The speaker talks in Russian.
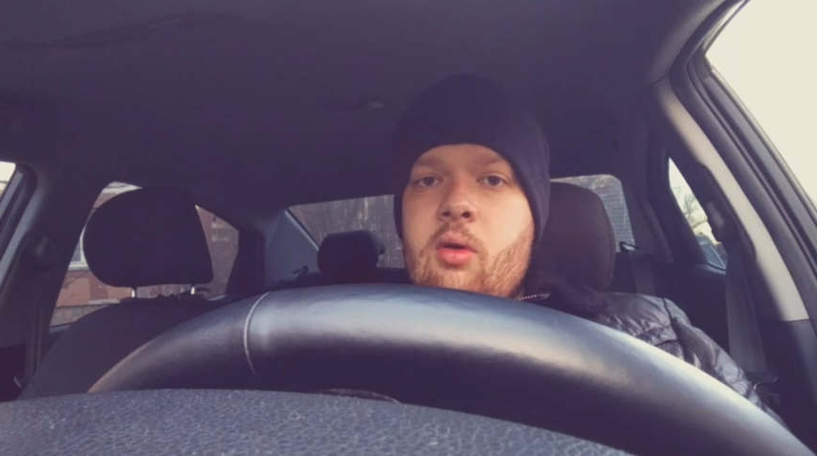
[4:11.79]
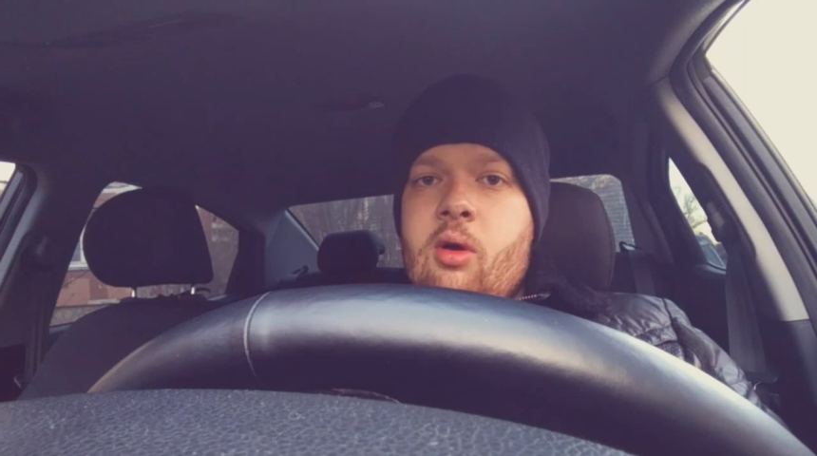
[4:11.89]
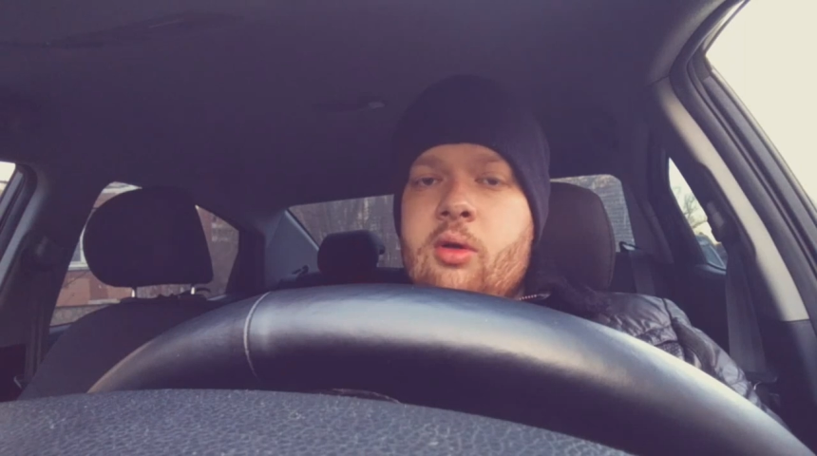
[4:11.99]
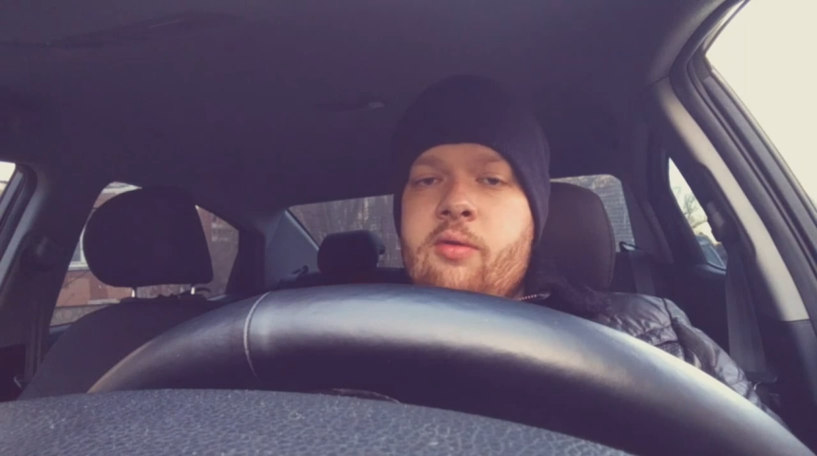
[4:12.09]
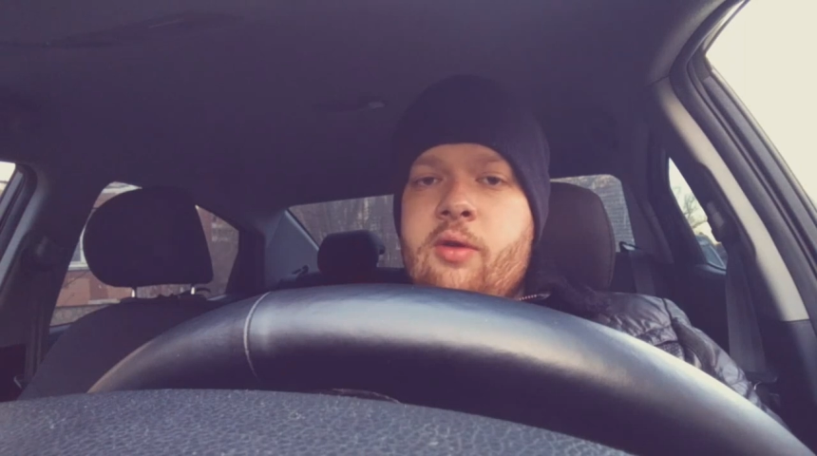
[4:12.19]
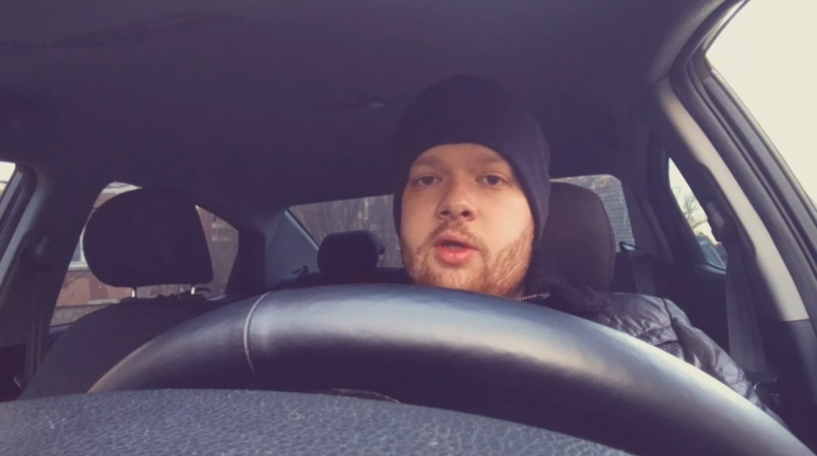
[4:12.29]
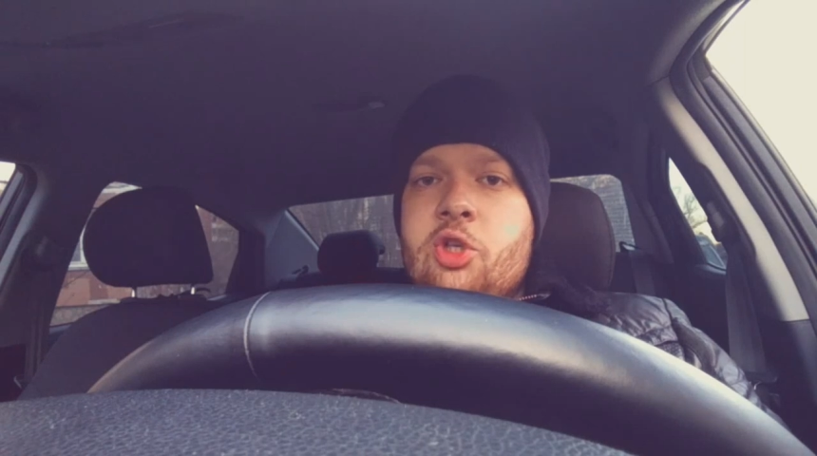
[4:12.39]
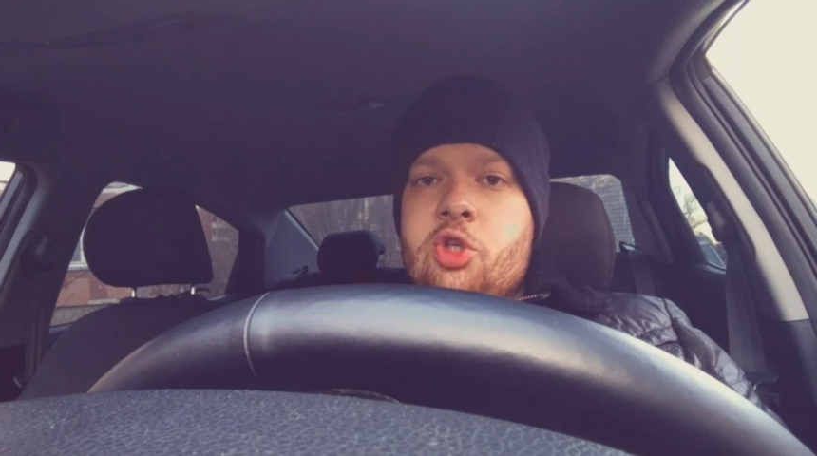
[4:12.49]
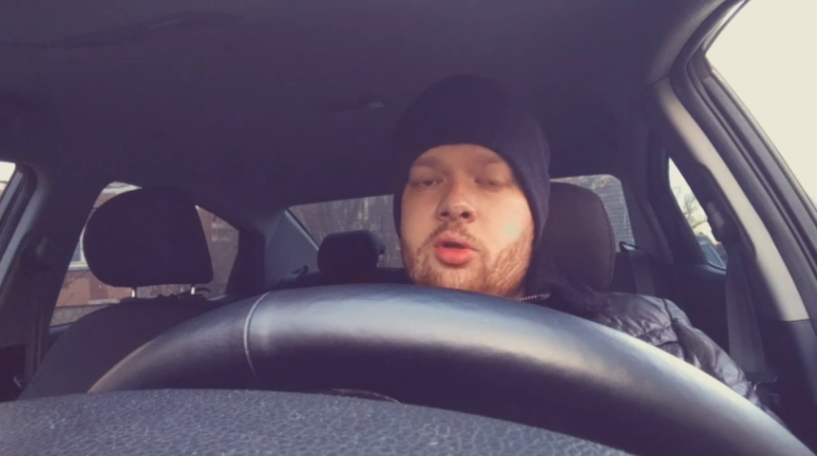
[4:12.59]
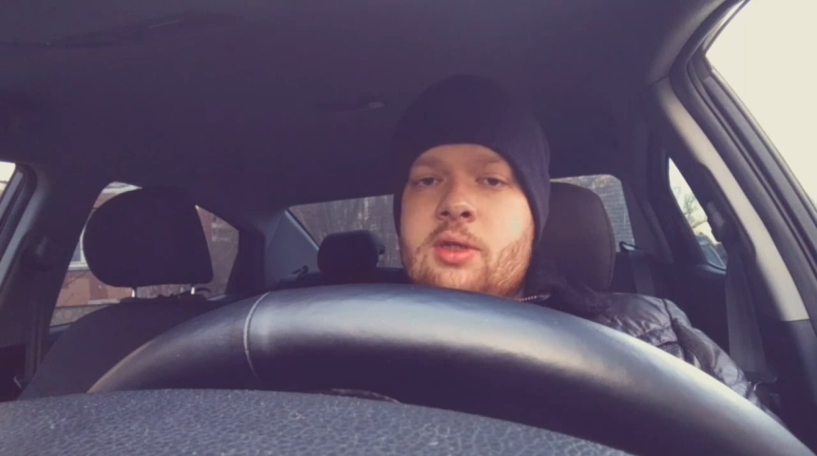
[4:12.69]
он
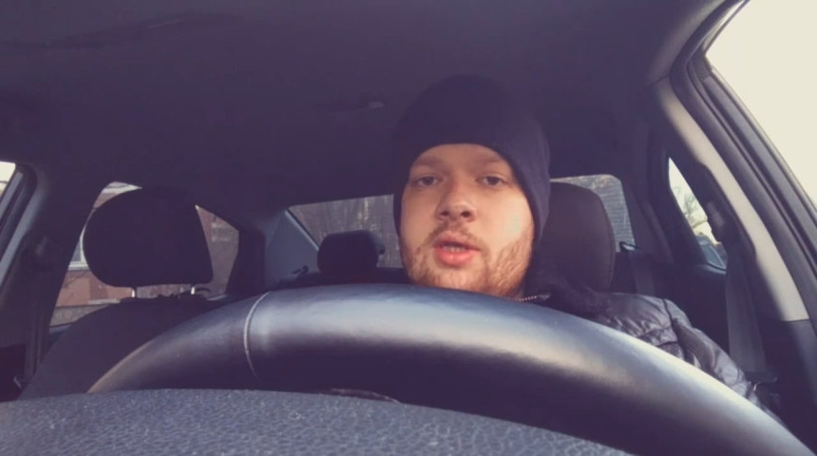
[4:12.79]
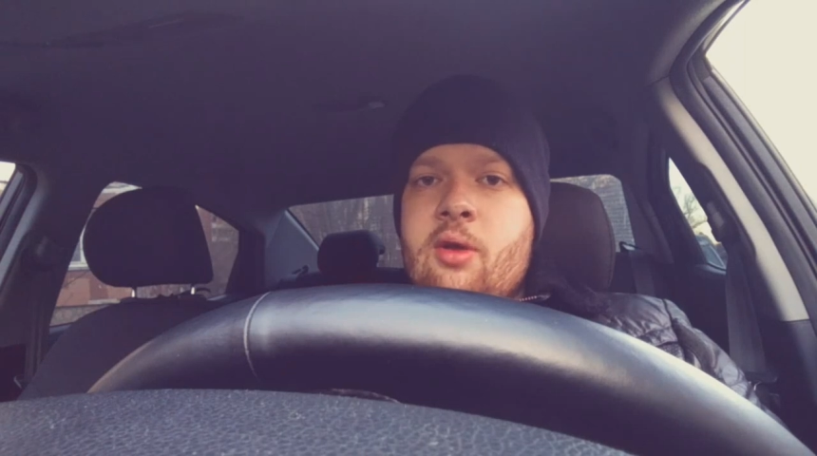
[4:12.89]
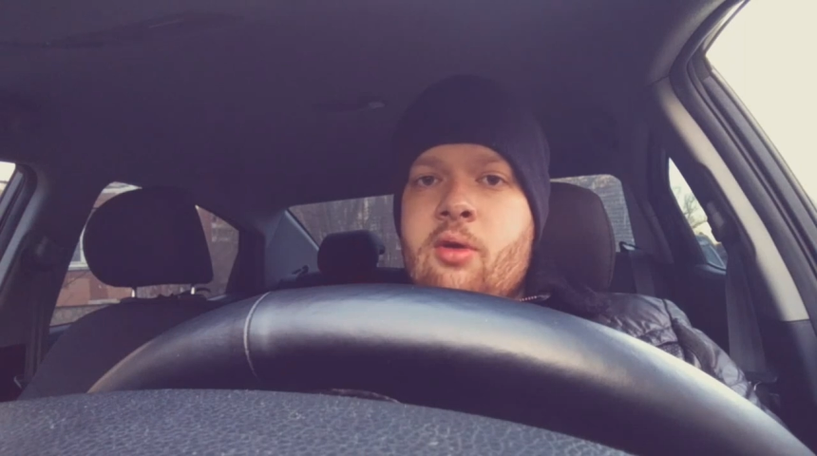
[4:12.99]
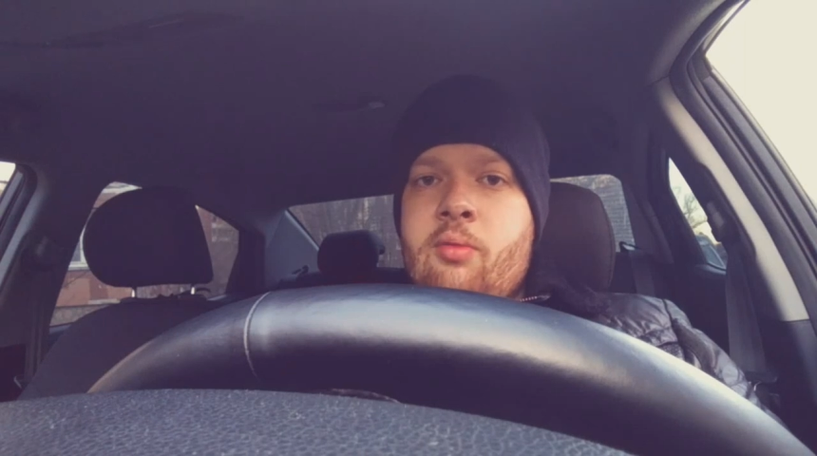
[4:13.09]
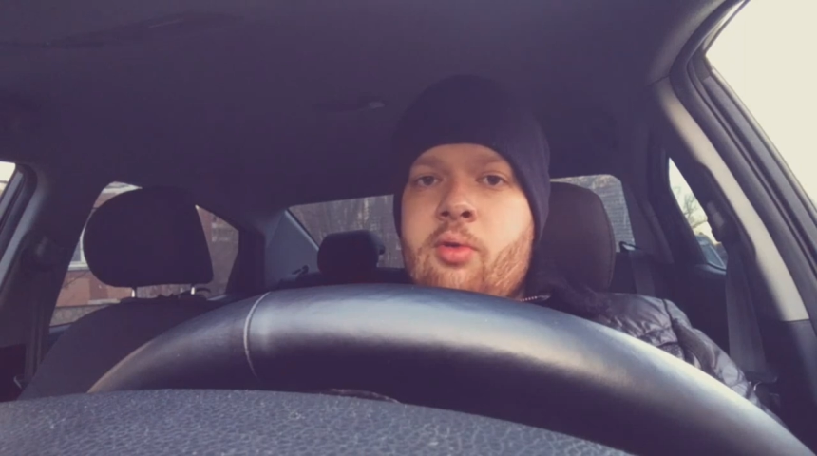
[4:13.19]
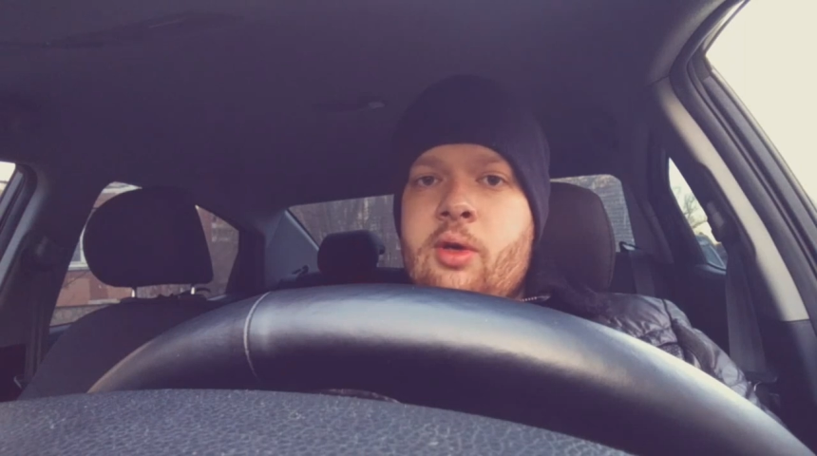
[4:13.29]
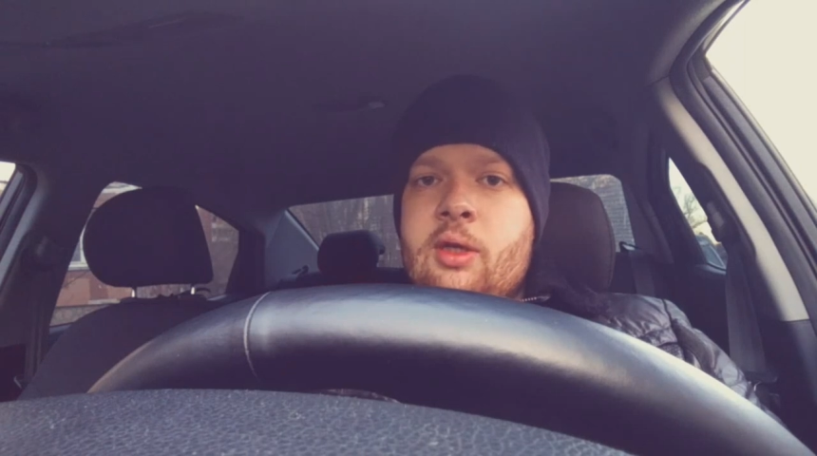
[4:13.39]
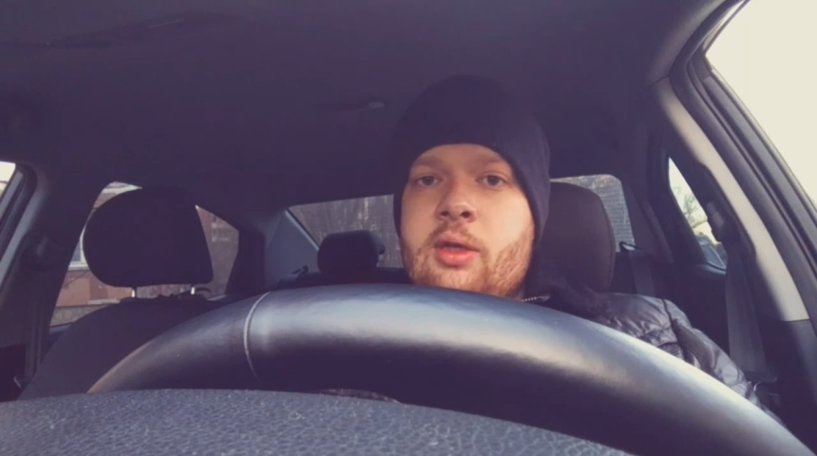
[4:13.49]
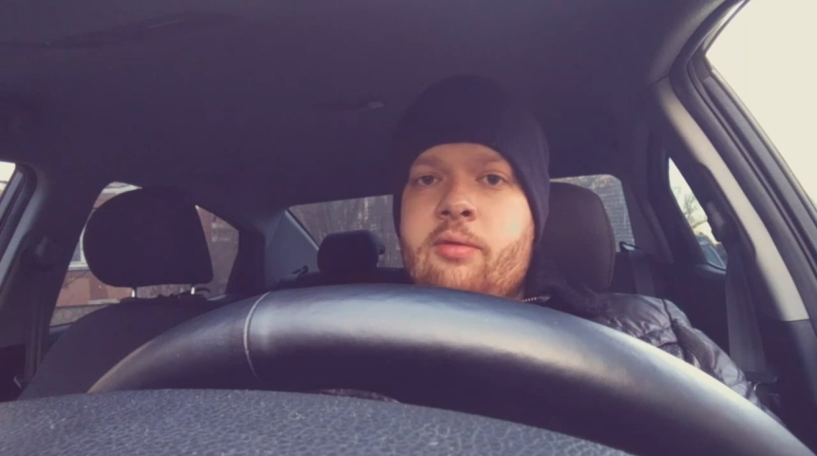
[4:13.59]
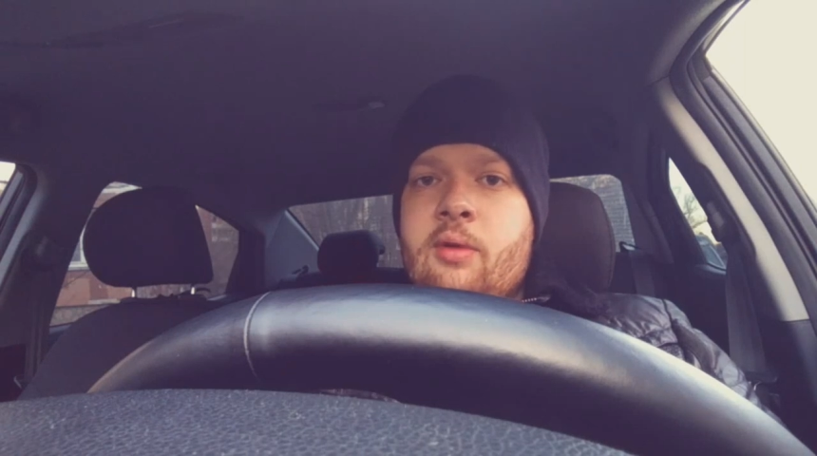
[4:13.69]
вытащил серию
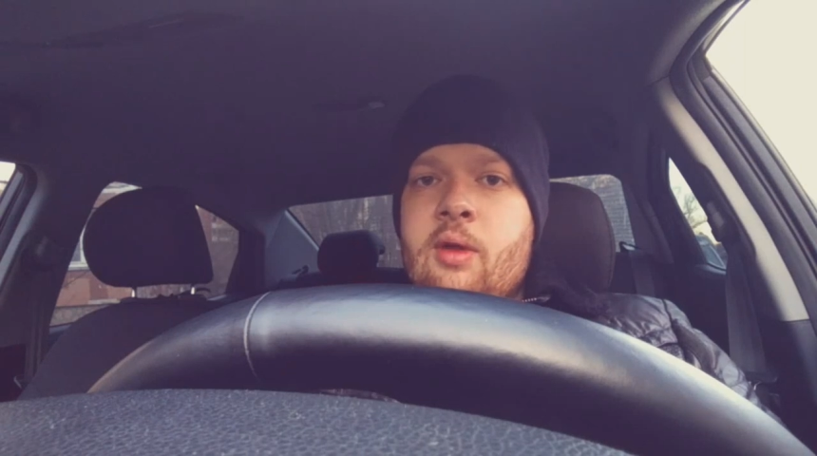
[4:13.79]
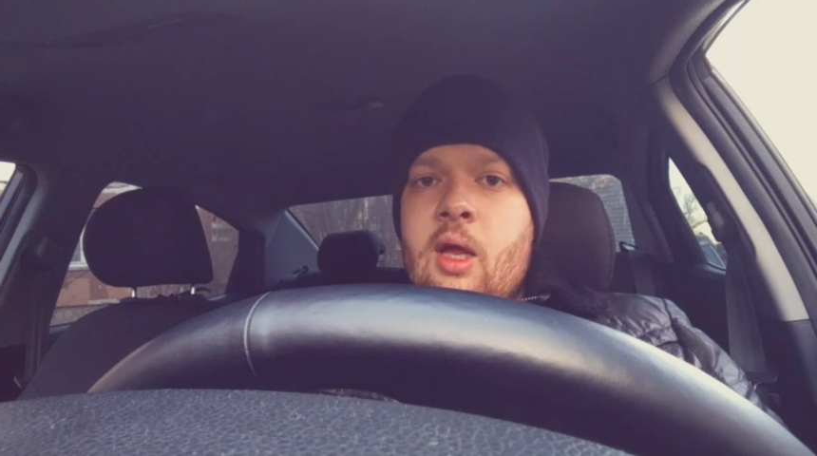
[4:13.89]
булитов,